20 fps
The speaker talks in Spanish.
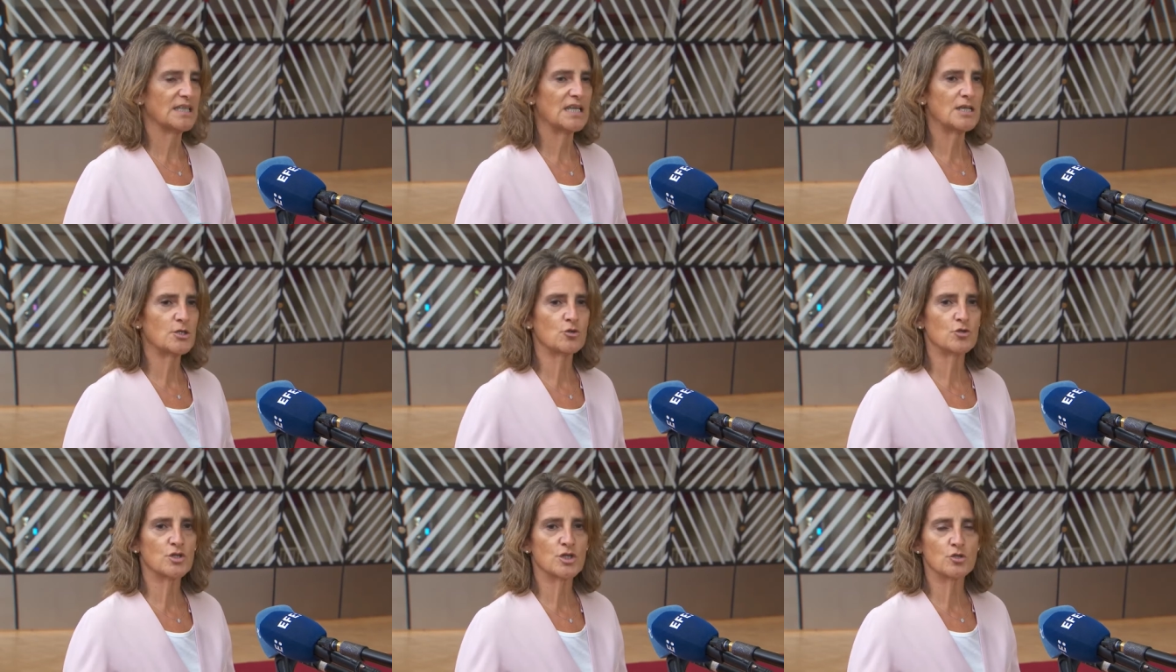Y
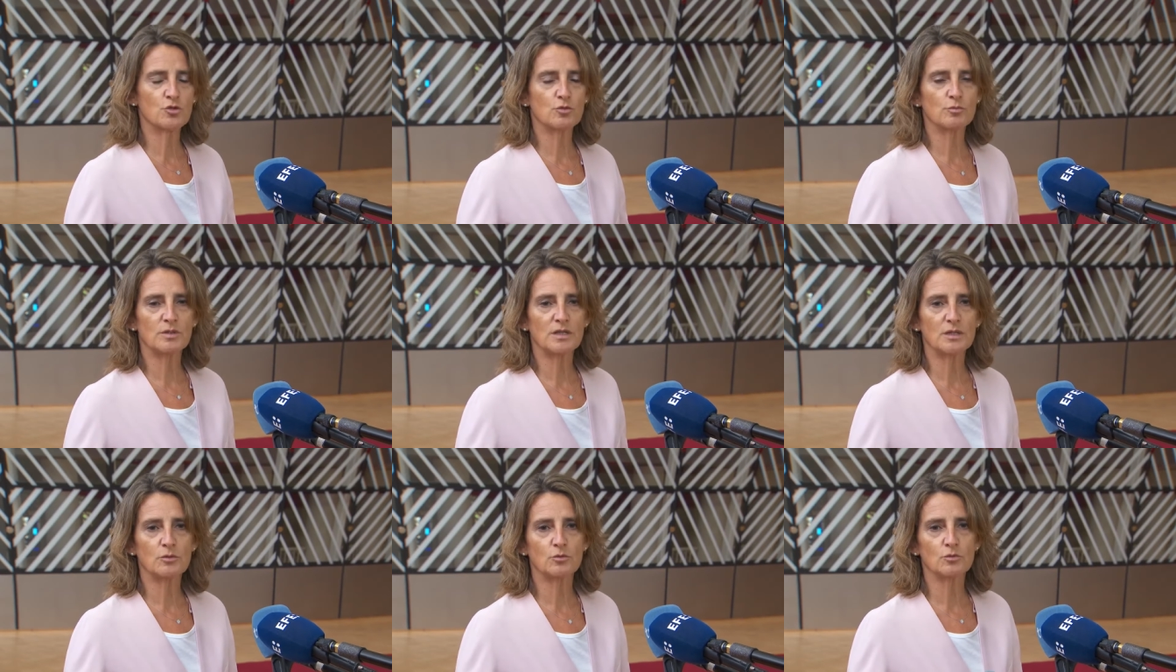a eso se
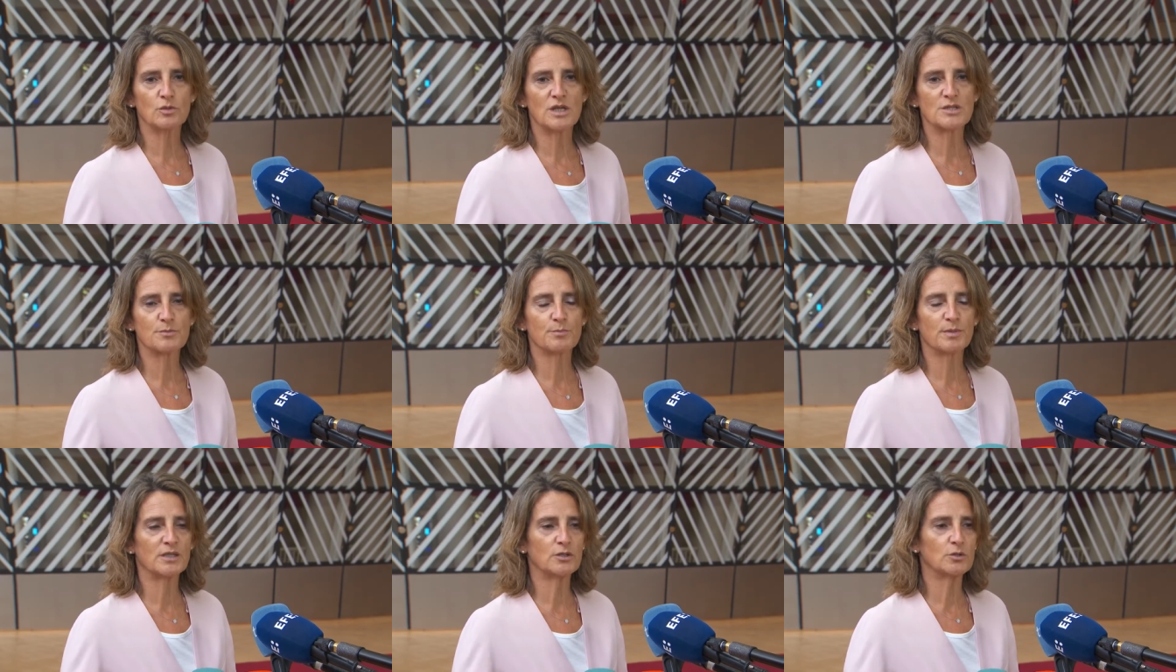suma un
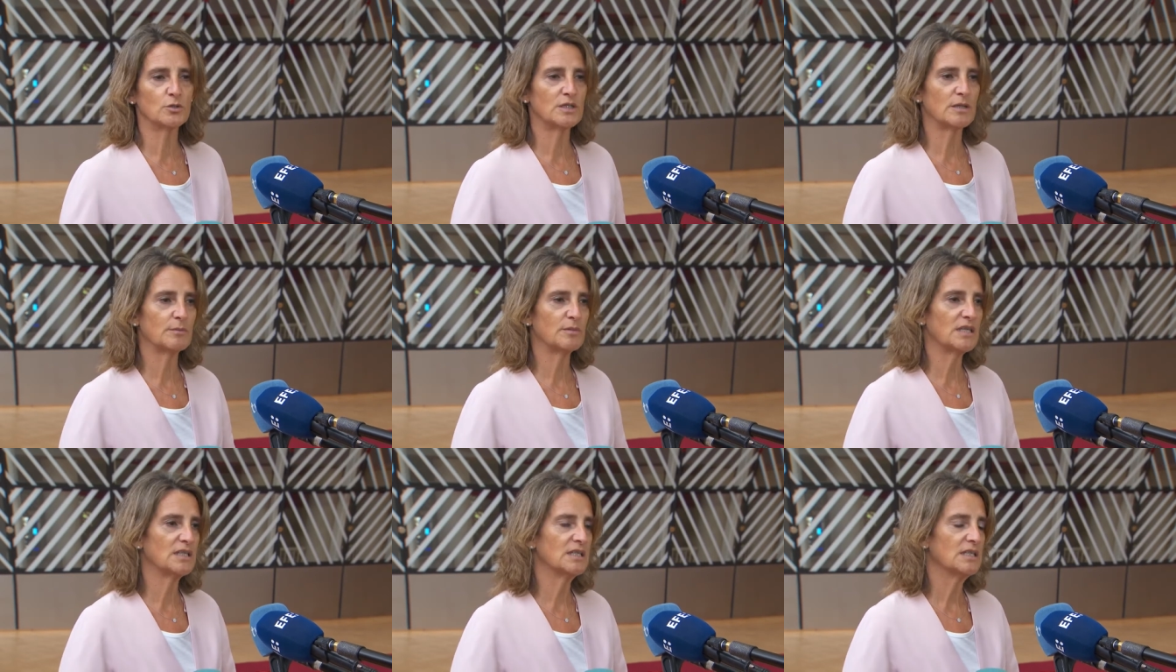aspecto
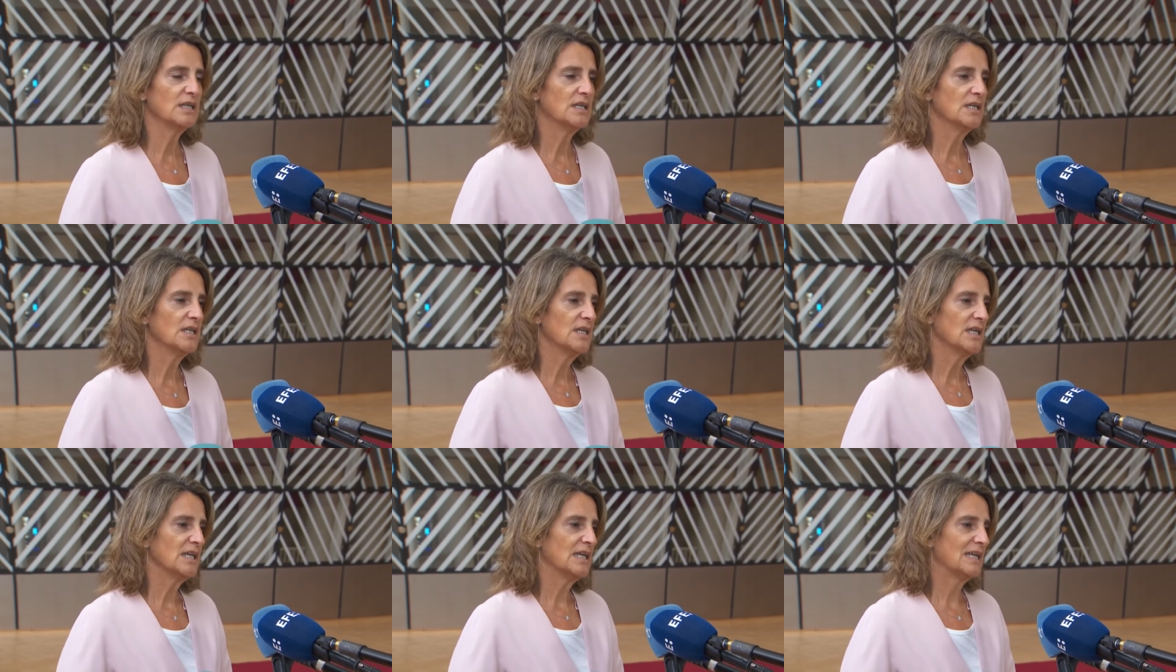también
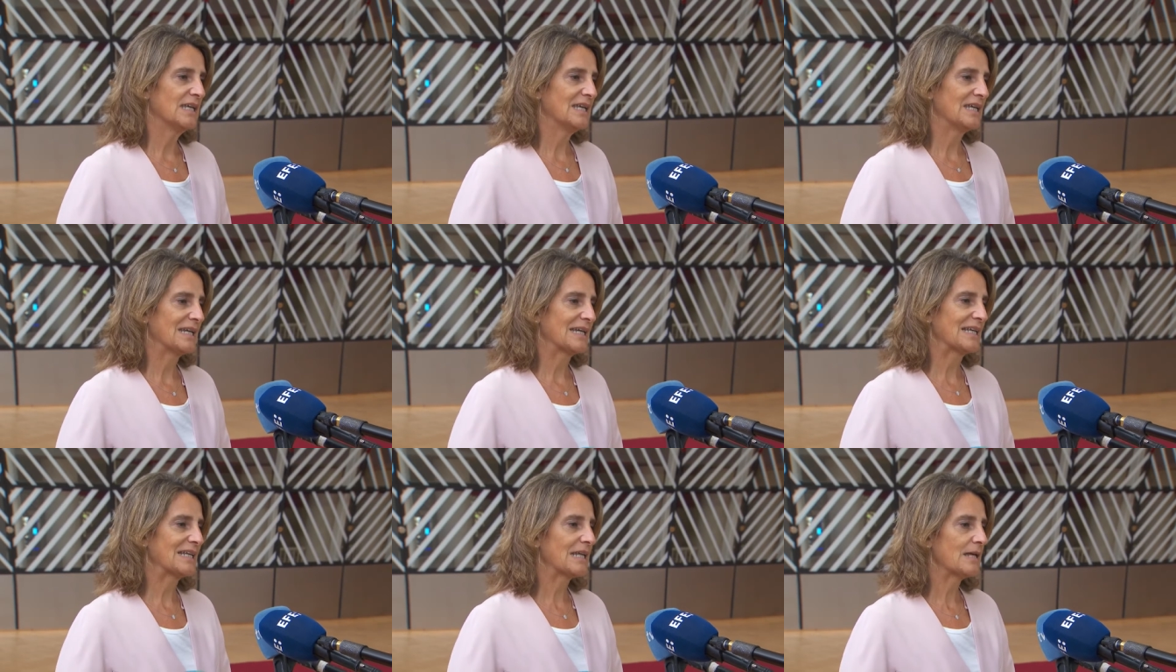
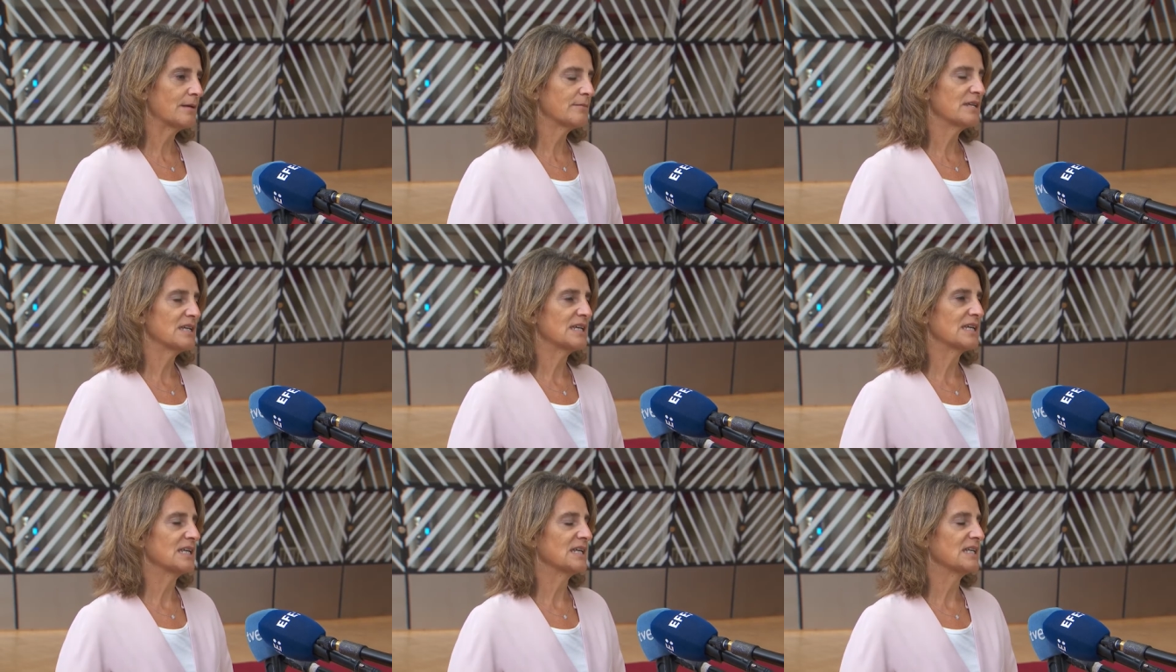eh,
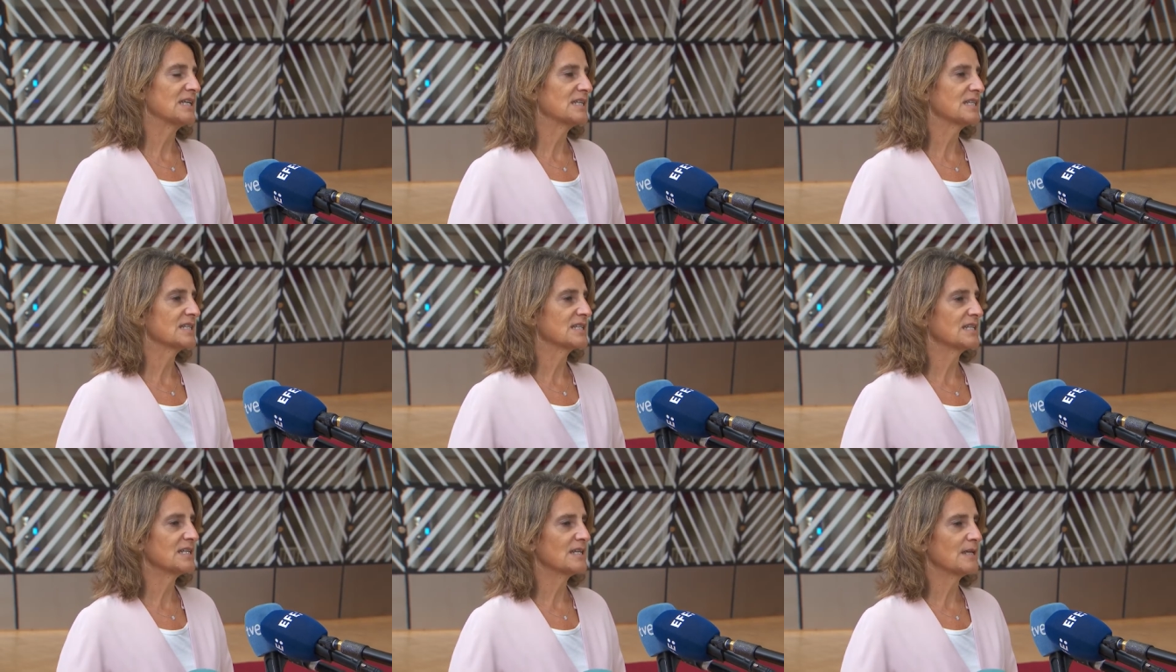clave, que
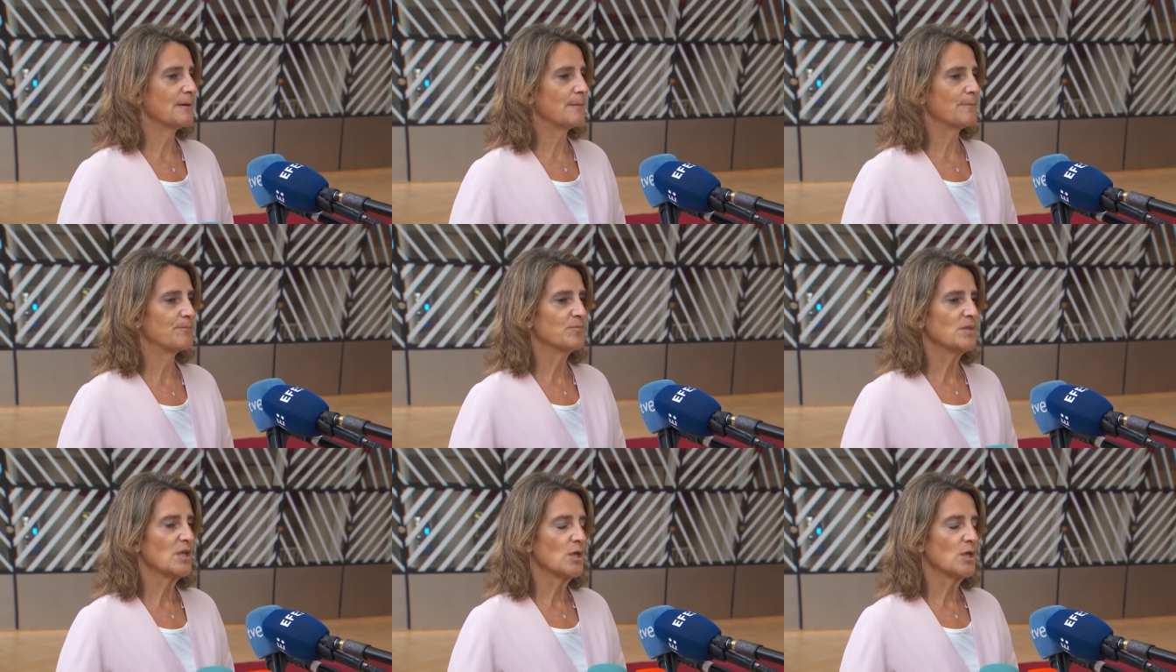es eh,